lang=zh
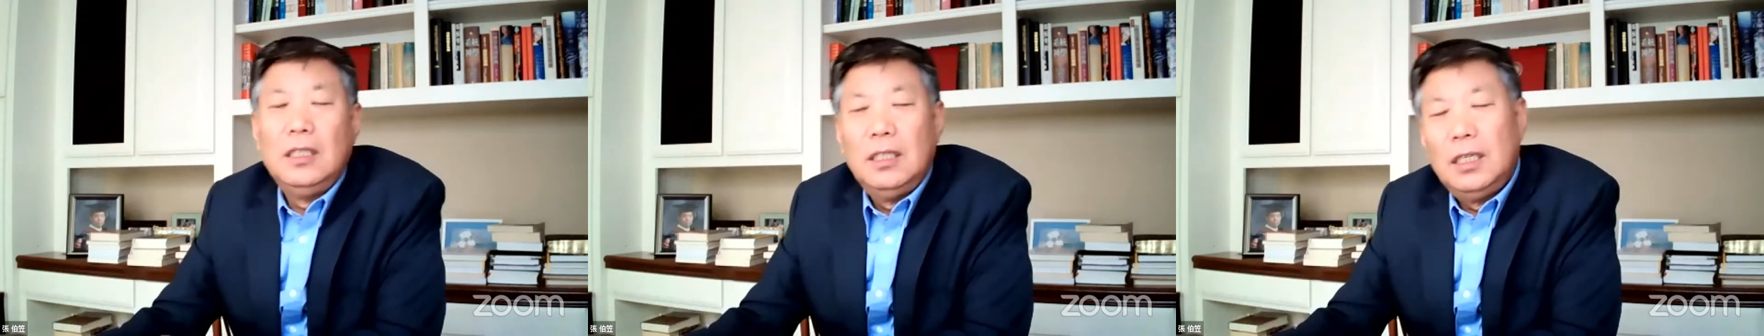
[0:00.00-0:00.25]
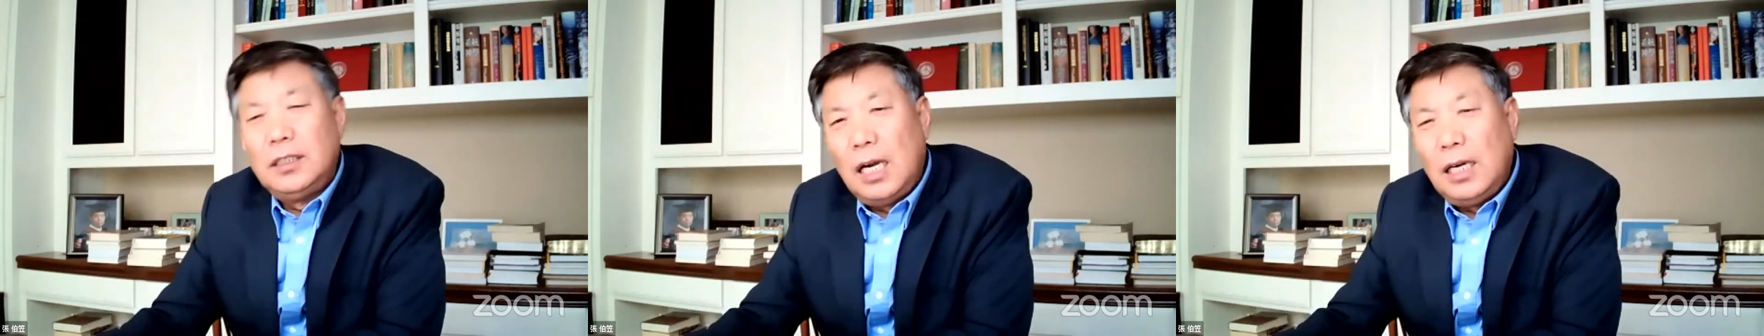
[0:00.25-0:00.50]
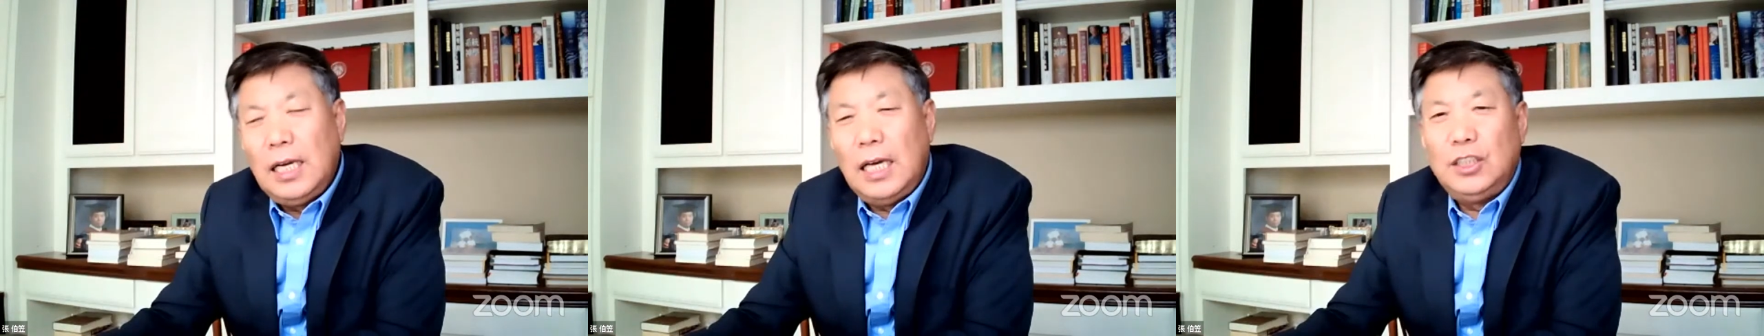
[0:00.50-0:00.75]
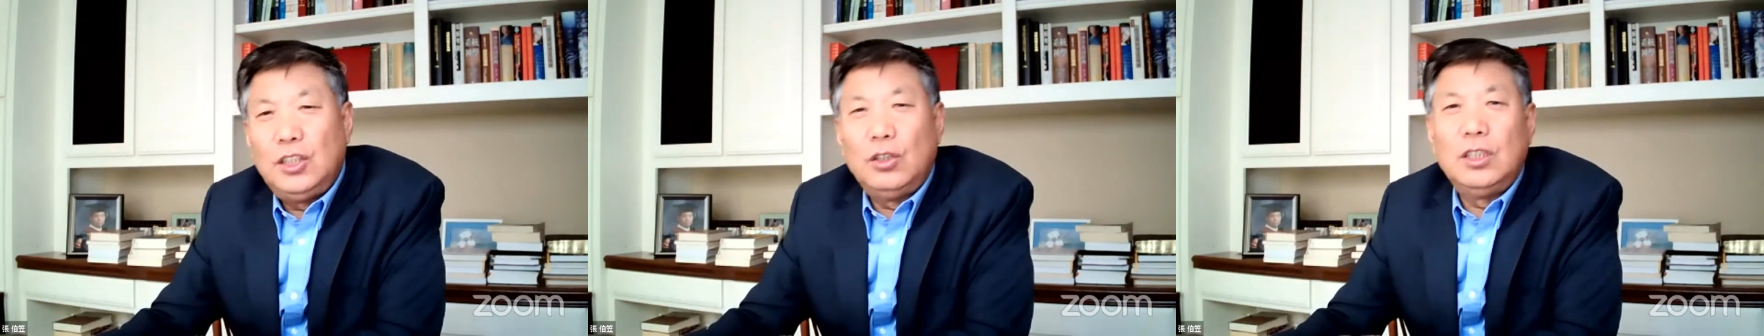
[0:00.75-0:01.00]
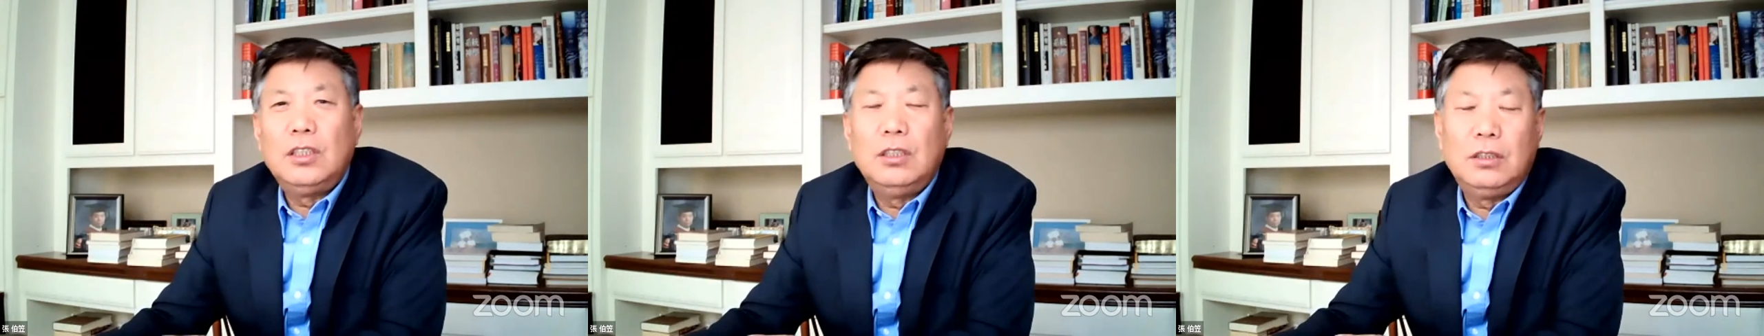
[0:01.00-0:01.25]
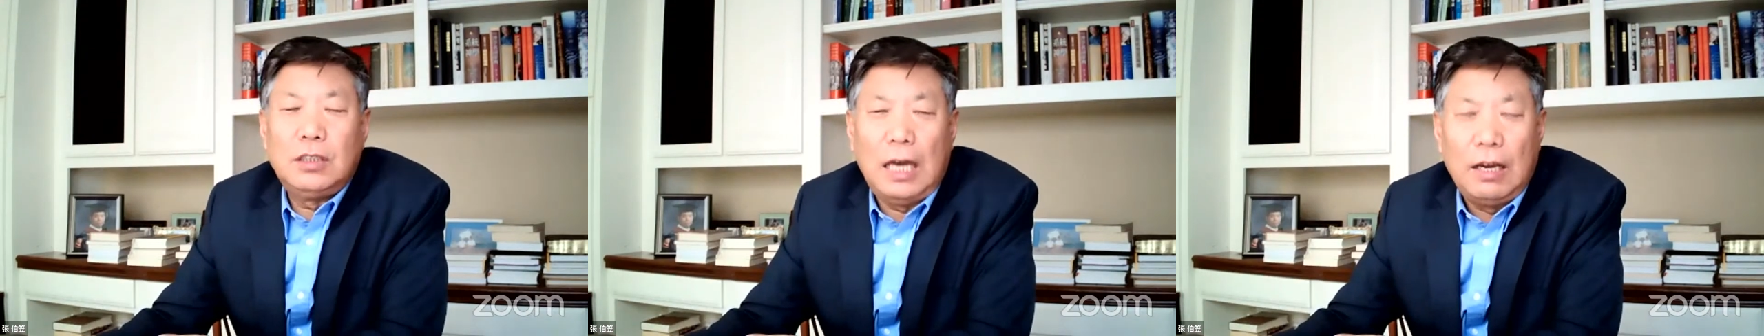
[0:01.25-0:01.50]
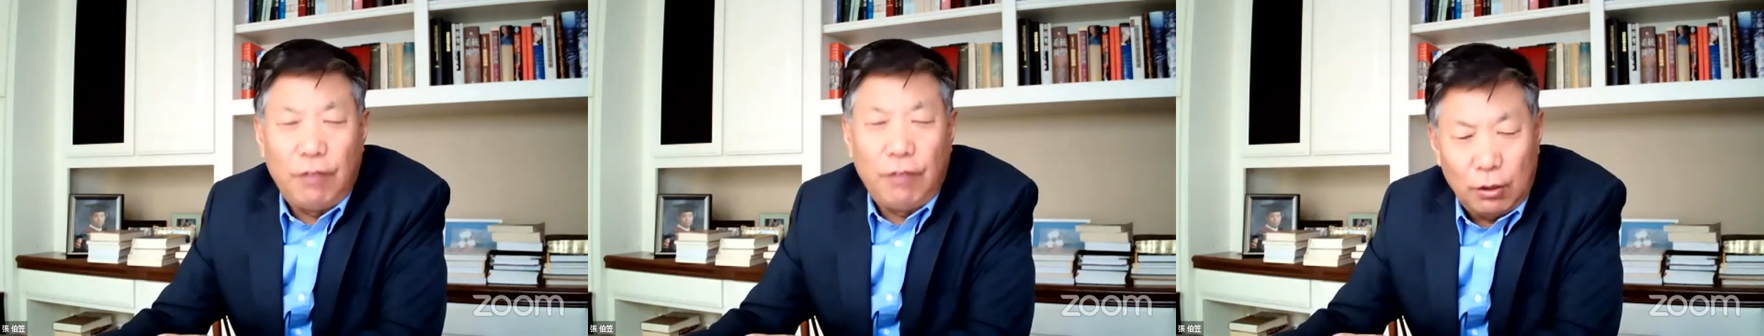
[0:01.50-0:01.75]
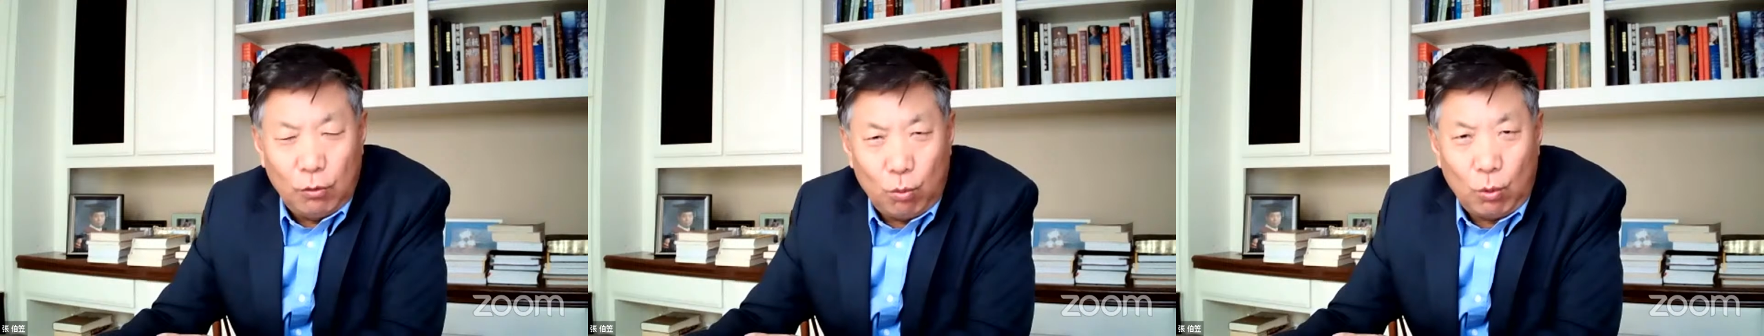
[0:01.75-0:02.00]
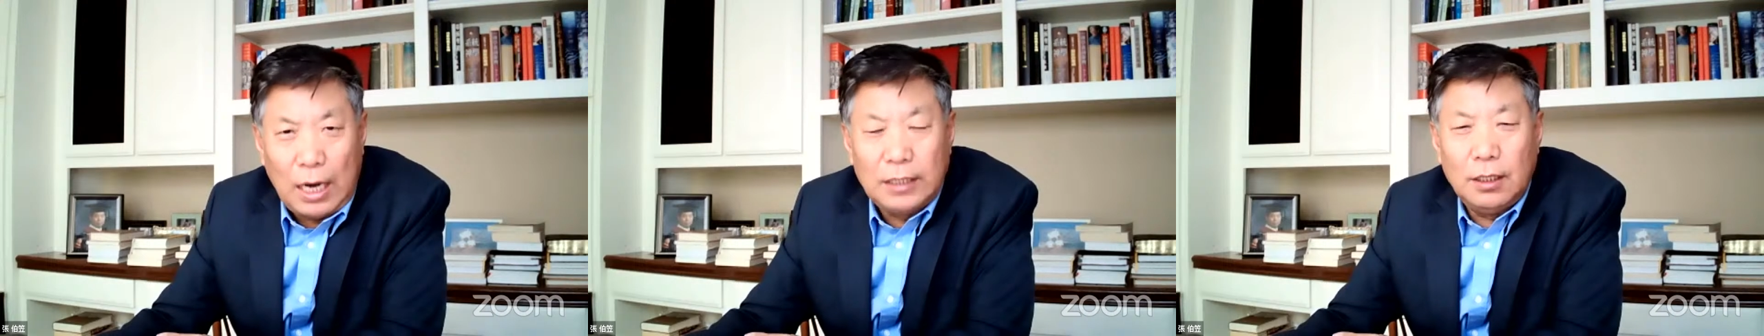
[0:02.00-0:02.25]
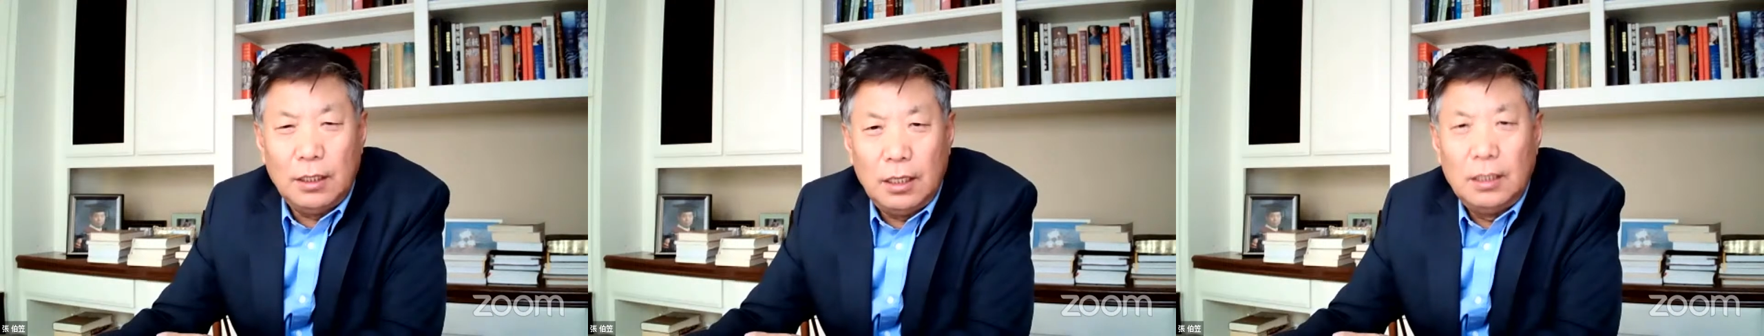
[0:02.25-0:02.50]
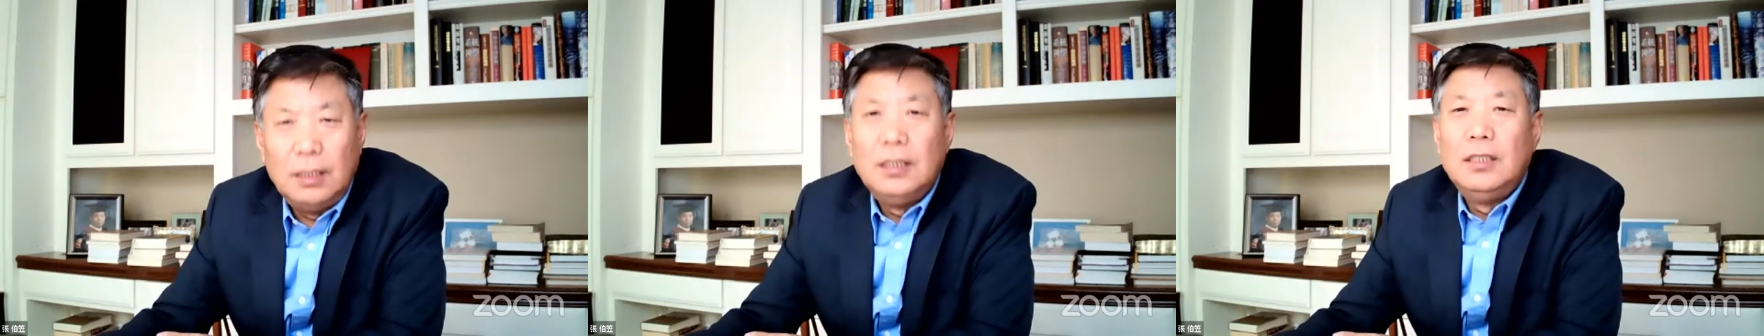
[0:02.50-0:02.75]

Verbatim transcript: 呃，张展就是采访了武汉的